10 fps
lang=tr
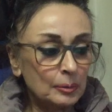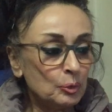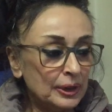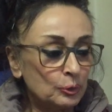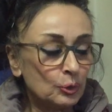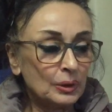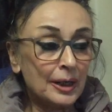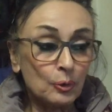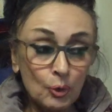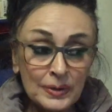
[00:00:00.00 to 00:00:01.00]
kabul
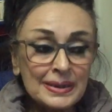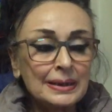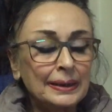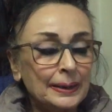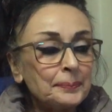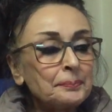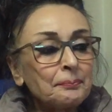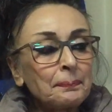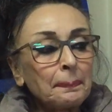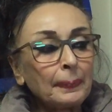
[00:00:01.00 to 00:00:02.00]
ediyorlar. Oysa ki
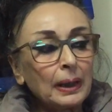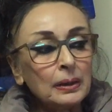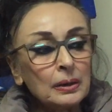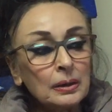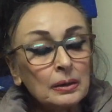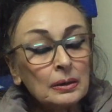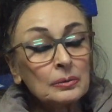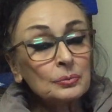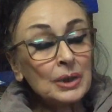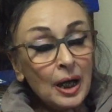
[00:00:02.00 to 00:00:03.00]
e,
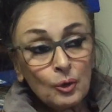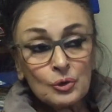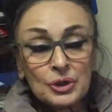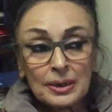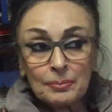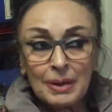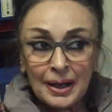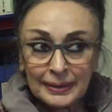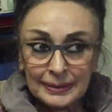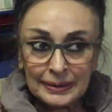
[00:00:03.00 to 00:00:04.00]
daha önce
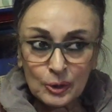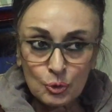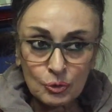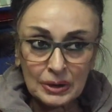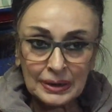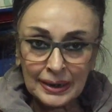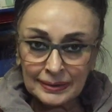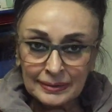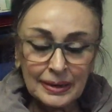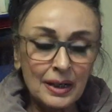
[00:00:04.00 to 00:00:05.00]
Mardin'de Şükran
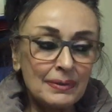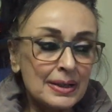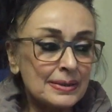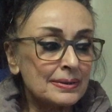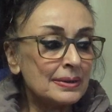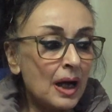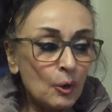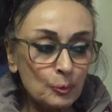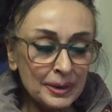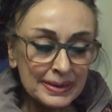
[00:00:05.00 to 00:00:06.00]
Aydın davasında
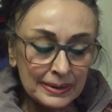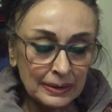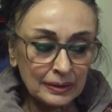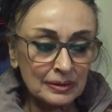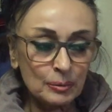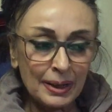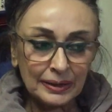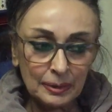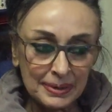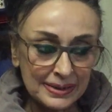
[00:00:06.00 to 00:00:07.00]
Avrupa İnsan Hakları
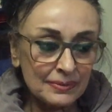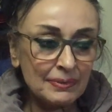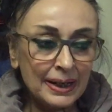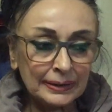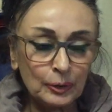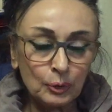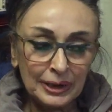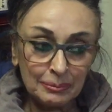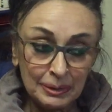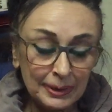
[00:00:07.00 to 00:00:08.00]
Mahkemesi'nin verdiği
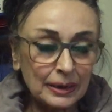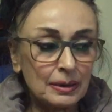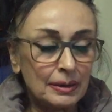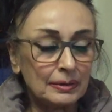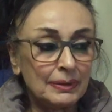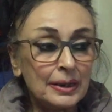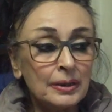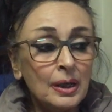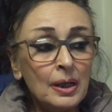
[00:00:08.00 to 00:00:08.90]
önemli bir karar var.